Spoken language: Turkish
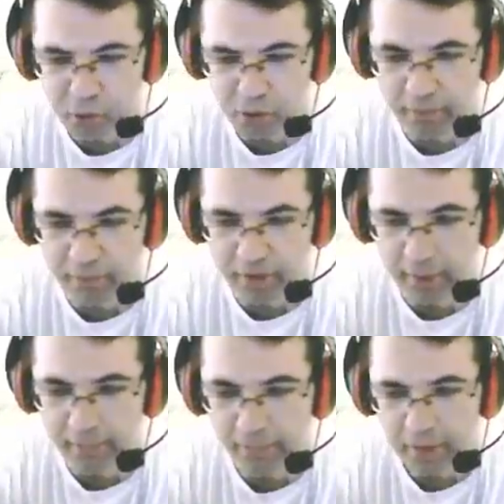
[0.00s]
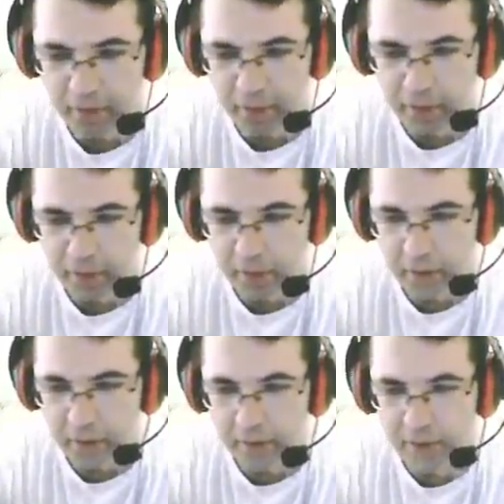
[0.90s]
şu taraftaydı.
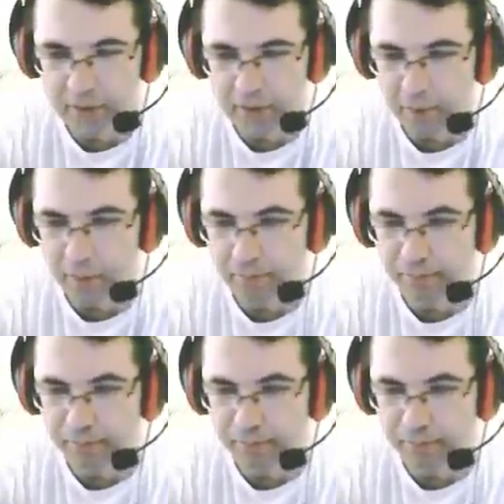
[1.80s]
Nice abim.